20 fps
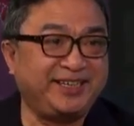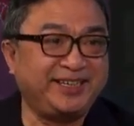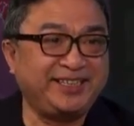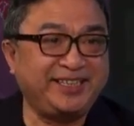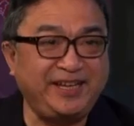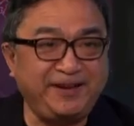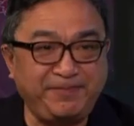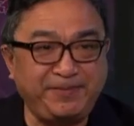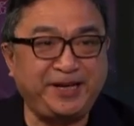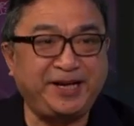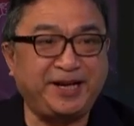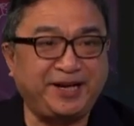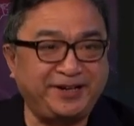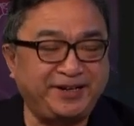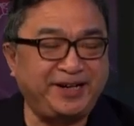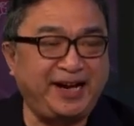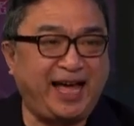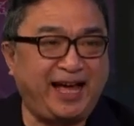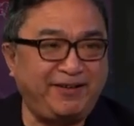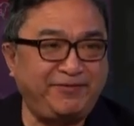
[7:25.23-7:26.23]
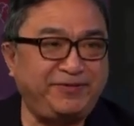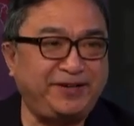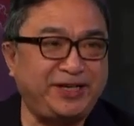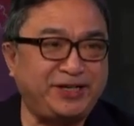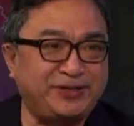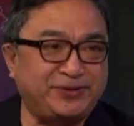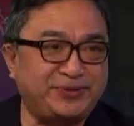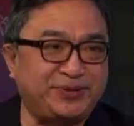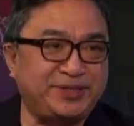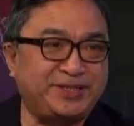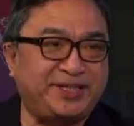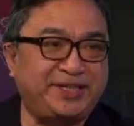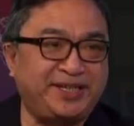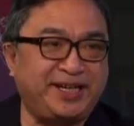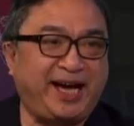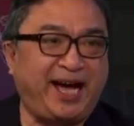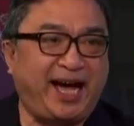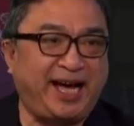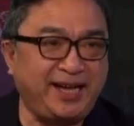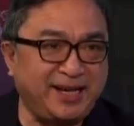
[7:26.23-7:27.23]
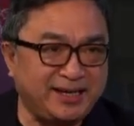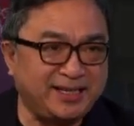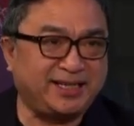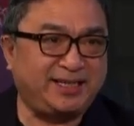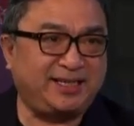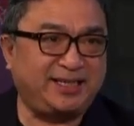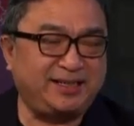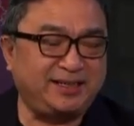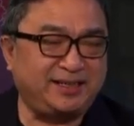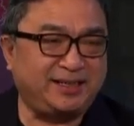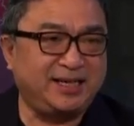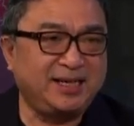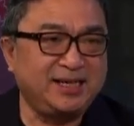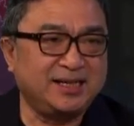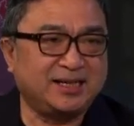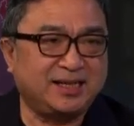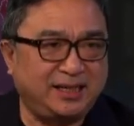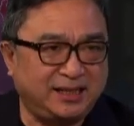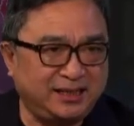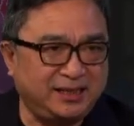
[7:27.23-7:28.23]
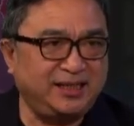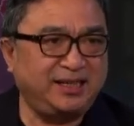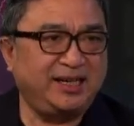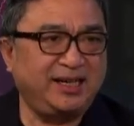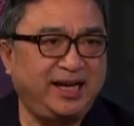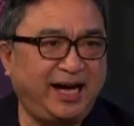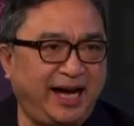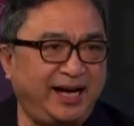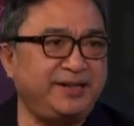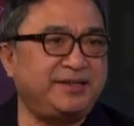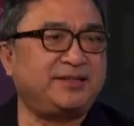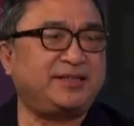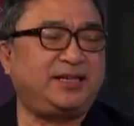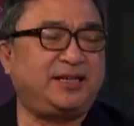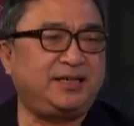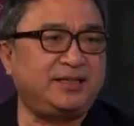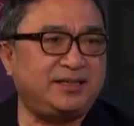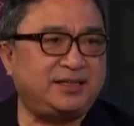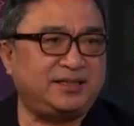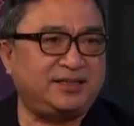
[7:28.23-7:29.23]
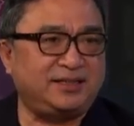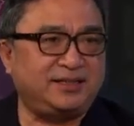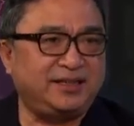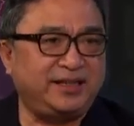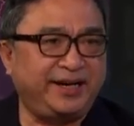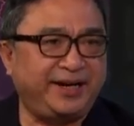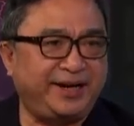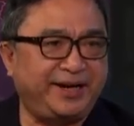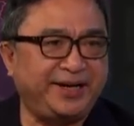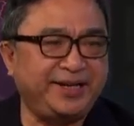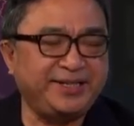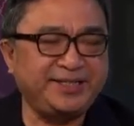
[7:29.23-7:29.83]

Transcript: 你比那个南非的种族隔离还要可可还要可耻啊！